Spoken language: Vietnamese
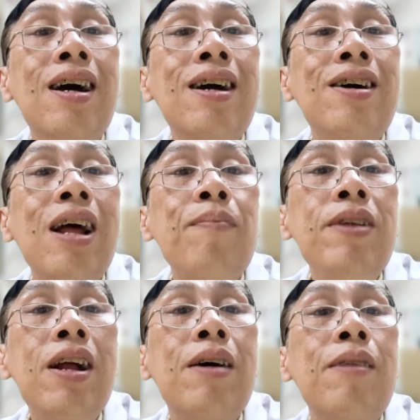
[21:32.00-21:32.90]
người thấp
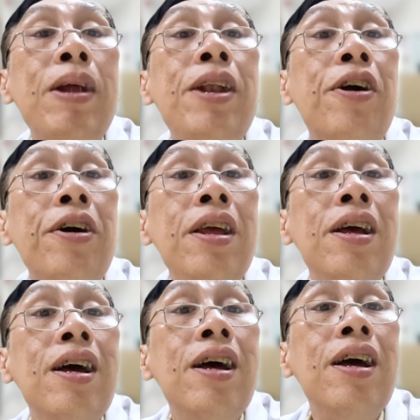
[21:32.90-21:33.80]
nhất là mét rưỡi
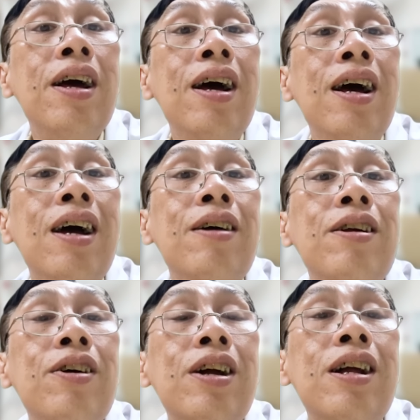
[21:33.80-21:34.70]

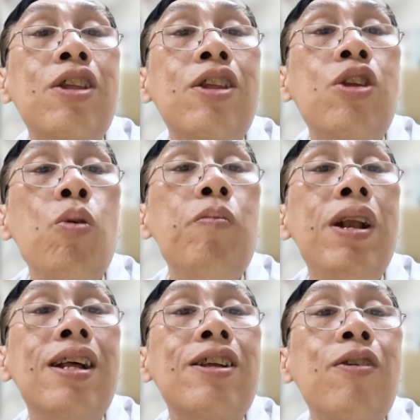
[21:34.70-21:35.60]
người trung bình là
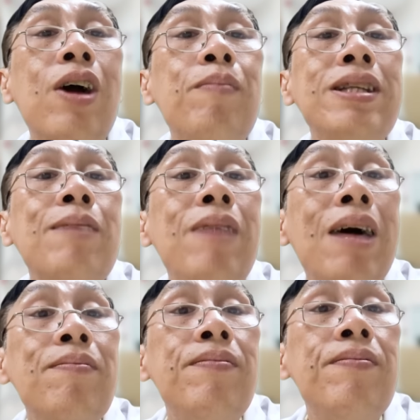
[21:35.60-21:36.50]
khoảng mét sáu
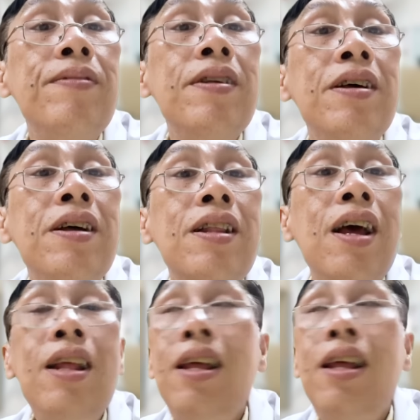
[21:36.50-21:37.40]

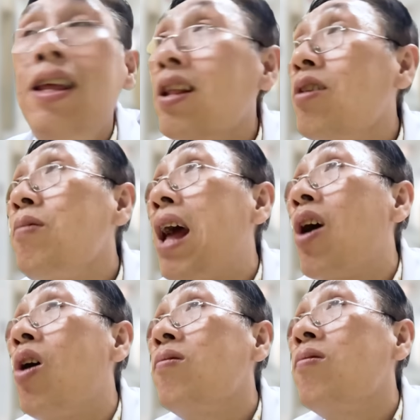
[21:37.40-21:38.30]
thế thì giờ chúng ta
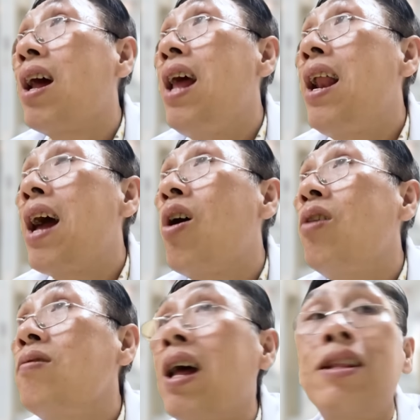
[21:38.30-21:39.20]
con ta đẻ ra con
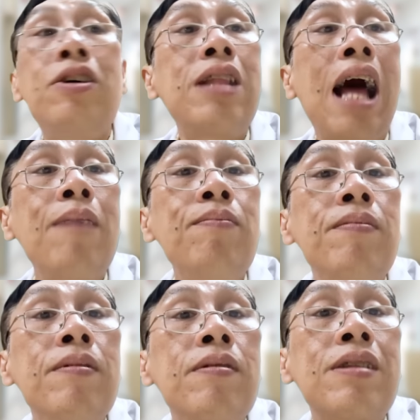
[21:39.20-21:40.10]
ta thước tám
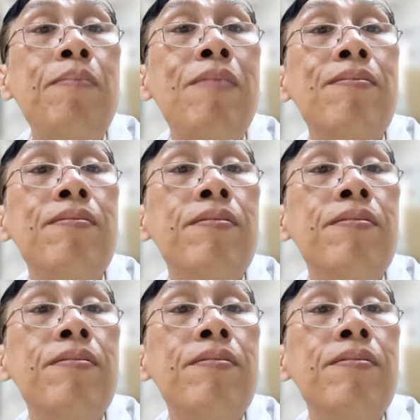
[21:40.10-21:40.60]
85